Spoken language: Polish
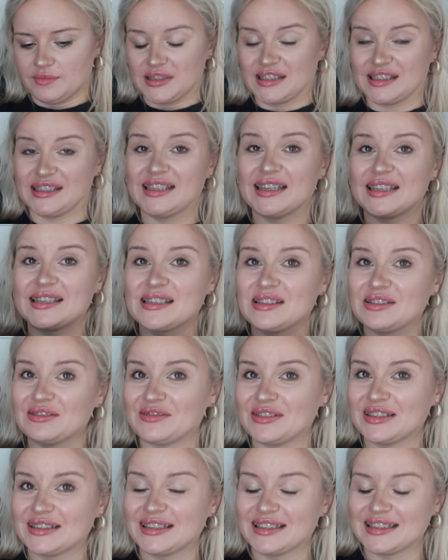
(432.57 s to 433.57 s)

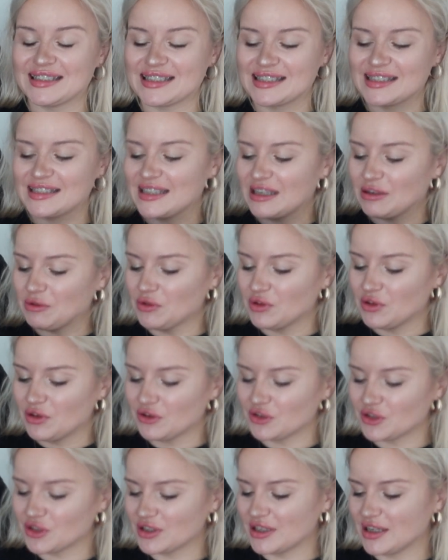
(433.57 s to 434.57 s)
zdecydowanie jest
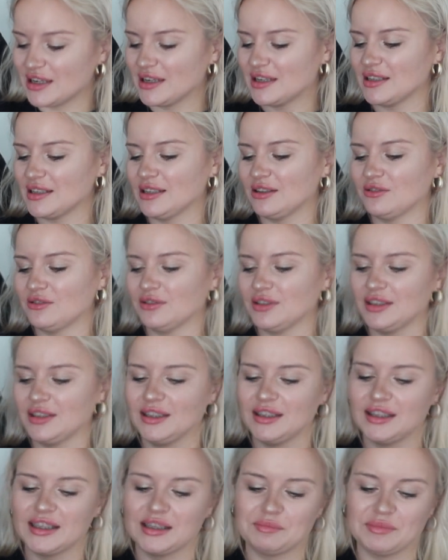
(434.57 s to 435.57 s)
całoroczna, no
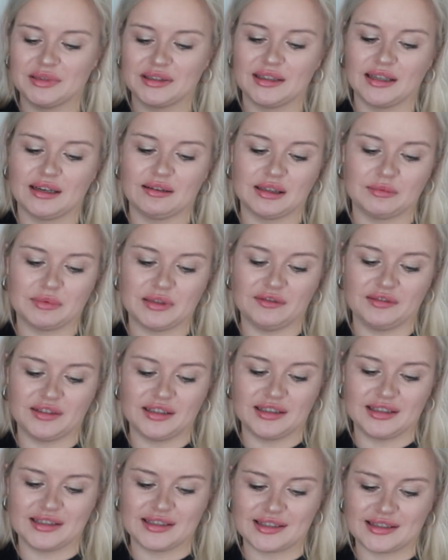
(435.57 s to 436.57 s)
i ten materiał
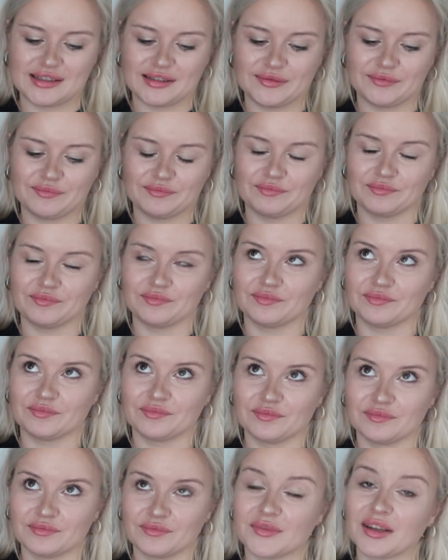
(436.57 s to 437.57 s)
naprawdę jest
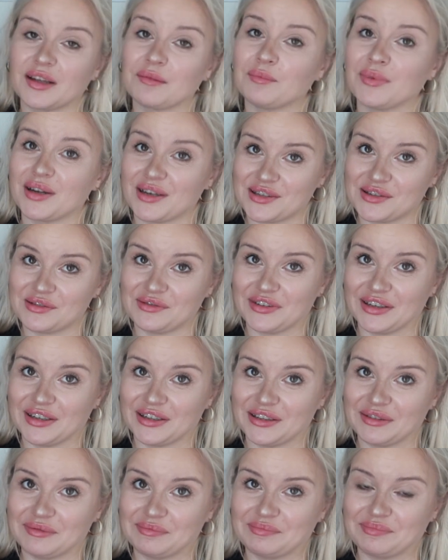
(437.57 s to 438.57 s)
bardzo
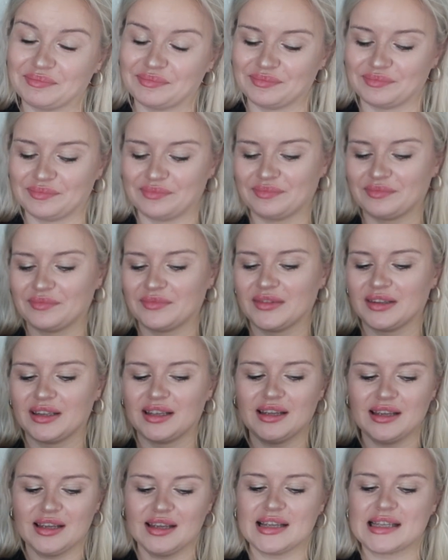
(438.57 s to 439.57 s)
fajny.
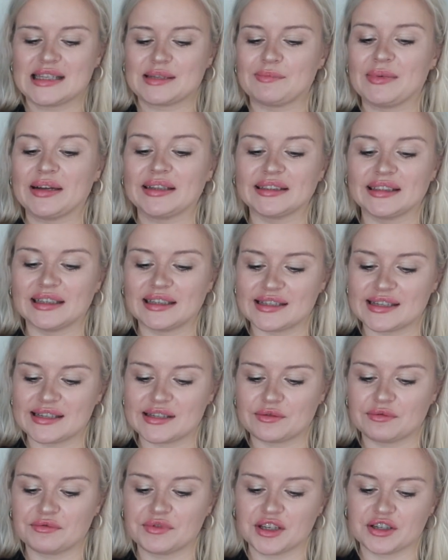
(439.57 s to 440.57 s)
Spandex
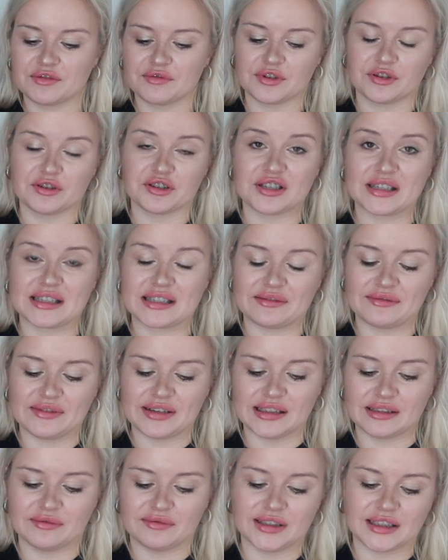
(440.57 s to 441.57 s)
jest również
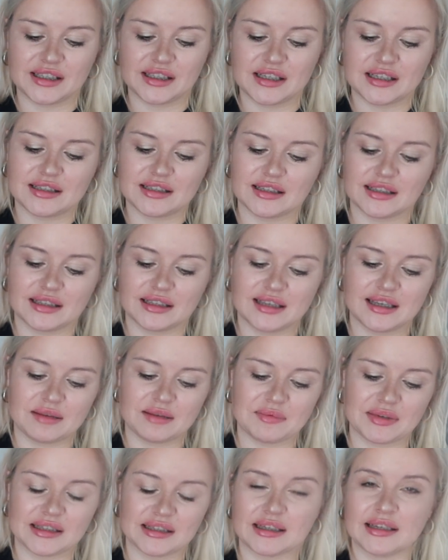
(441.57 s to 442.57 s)
wykorzystywany w jakichś
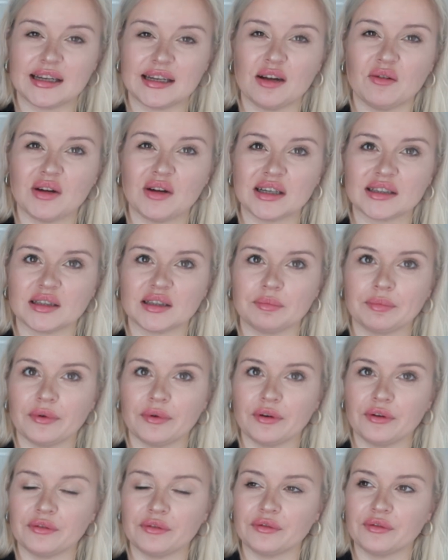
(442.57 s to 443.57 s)
takich materiałach
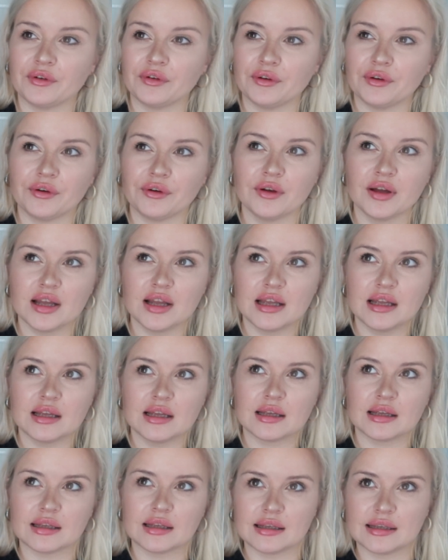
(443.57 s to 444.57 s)
typowo
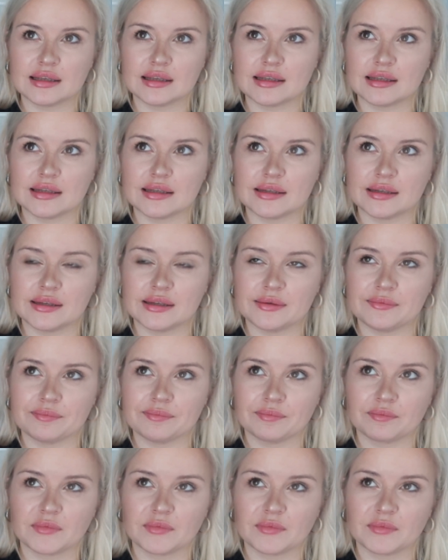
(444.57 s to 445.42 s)
yy,